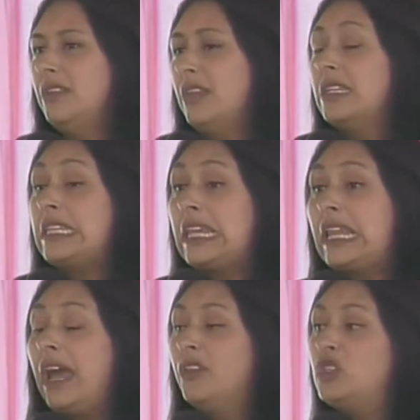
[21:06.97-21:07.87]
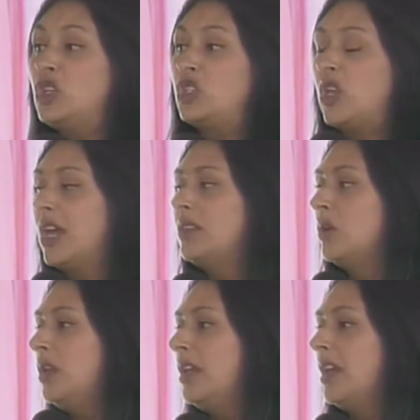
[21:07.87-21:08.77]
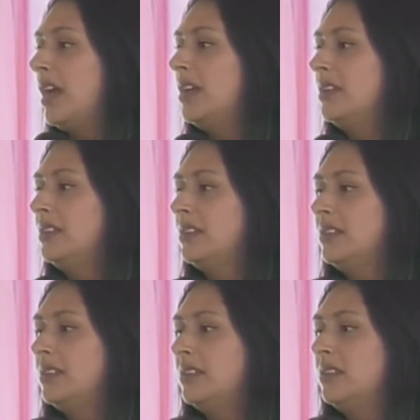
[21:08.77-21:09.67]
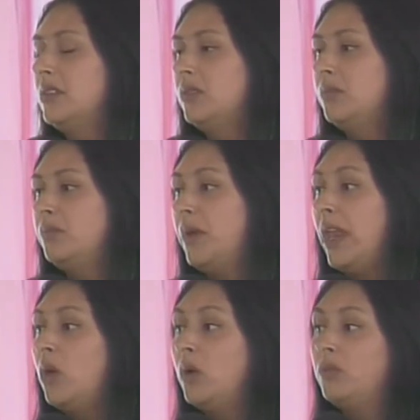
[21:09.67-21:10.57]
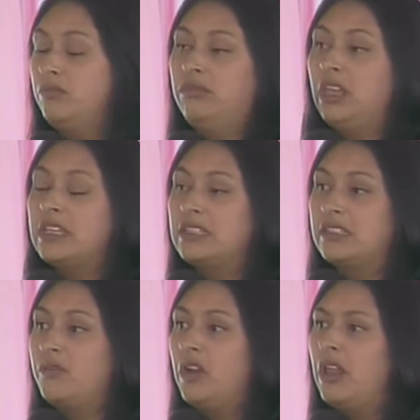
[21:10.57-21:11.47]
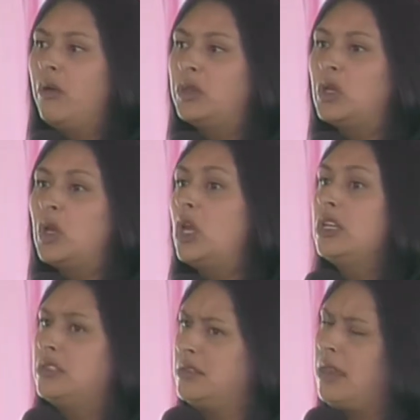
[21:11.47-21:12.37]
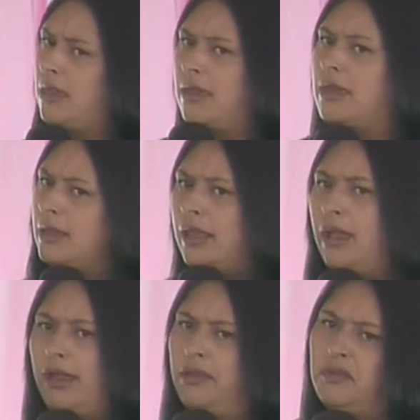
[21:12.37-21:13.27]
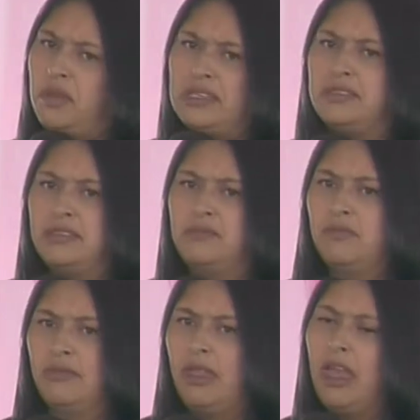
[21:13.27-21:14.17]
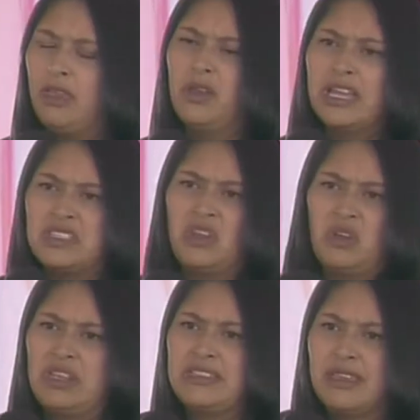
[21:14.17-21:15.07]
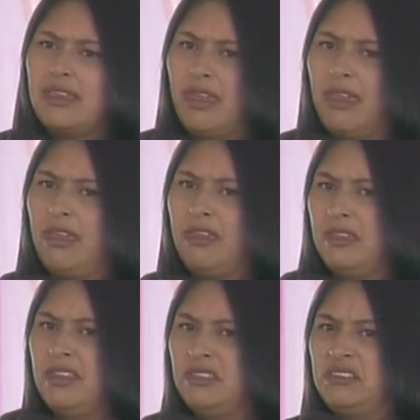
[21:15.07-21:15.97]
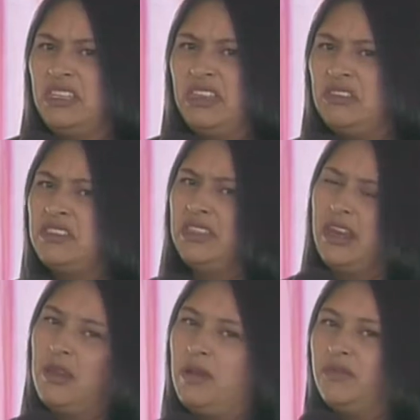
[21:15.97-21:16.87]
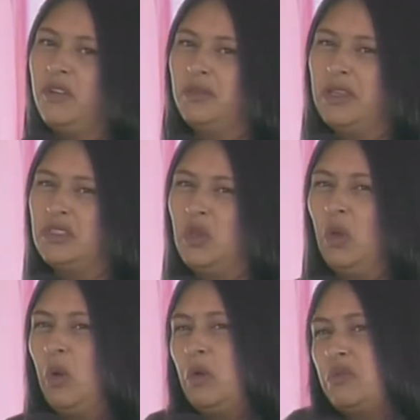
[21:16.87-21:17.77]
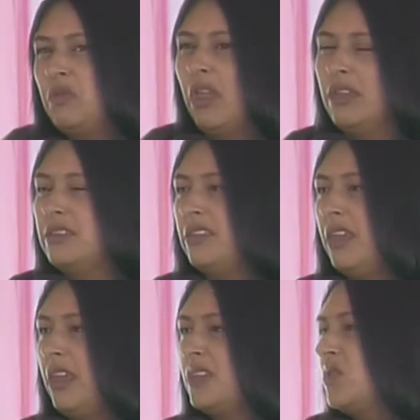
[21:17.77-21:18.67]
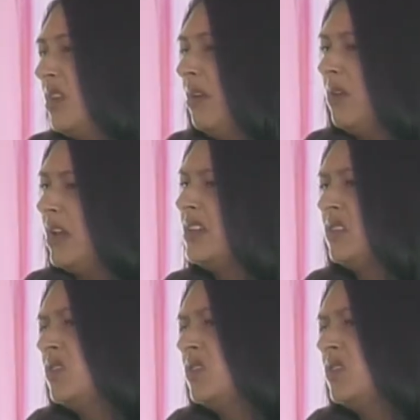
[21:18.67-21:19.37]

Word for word: Sí, claro, yo soy católica, pero ¿y estás a favor del aborto? Sí, claro, pues hay ocasiones en que si, si trae malformación, si es una violación,